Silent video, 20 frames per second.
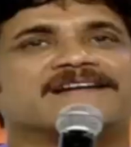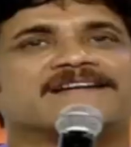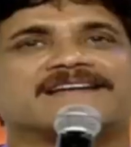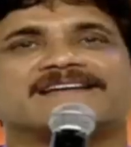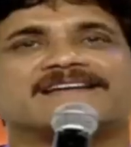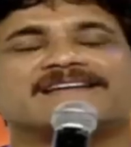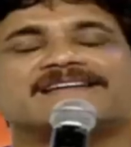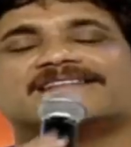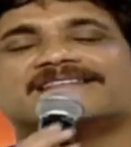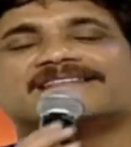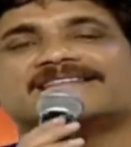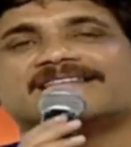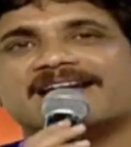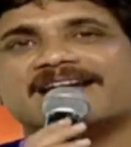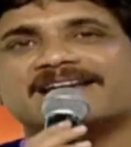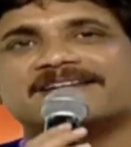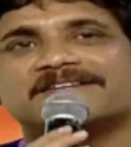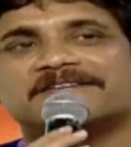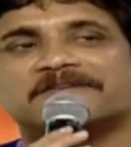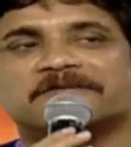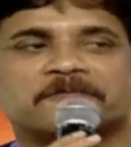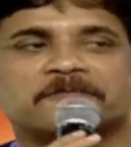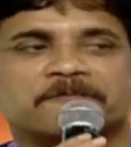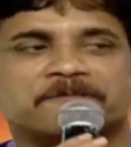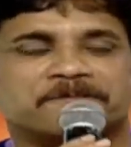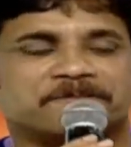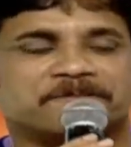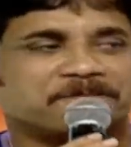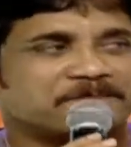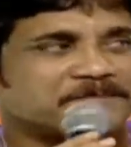అందరికీ థ్యాంక్ యూ
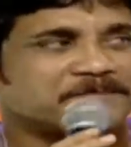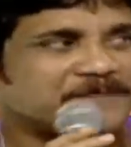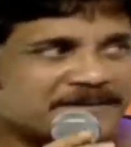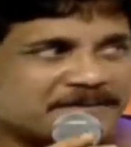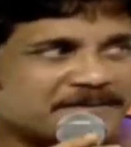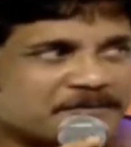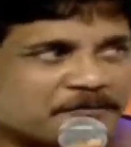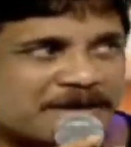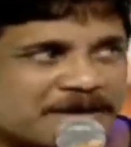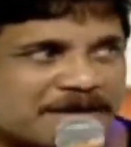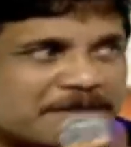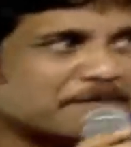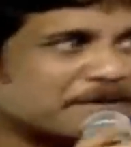థ్యాంక్ యూ